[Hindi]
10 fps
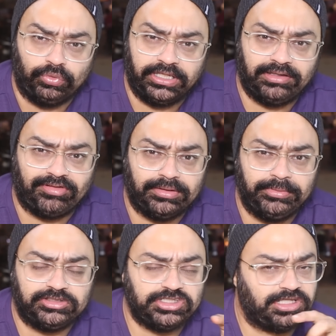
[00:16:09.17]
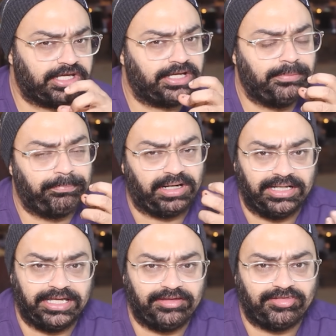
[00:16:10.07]
रोटी के साथ भी अच्छा लगेगा
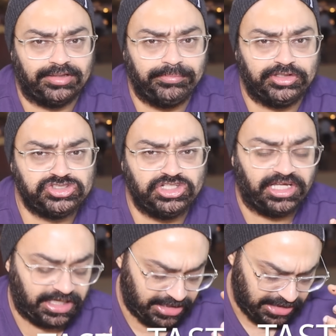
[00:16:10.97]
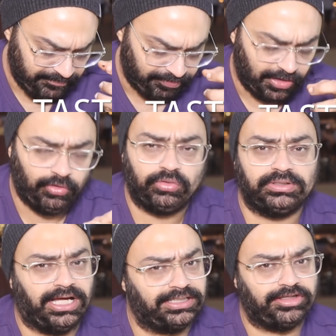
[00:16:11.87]
पराठे के साथ भी अच्छी लगेगी
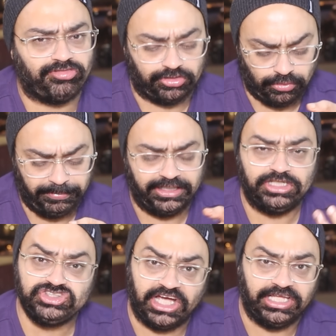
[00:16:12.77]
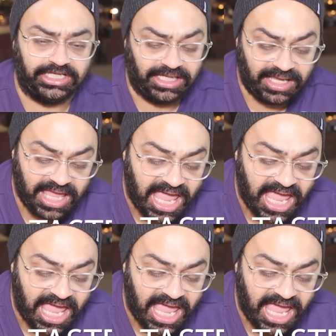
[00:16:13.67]
और नान के साथ तो बढ़िया जा ही रही है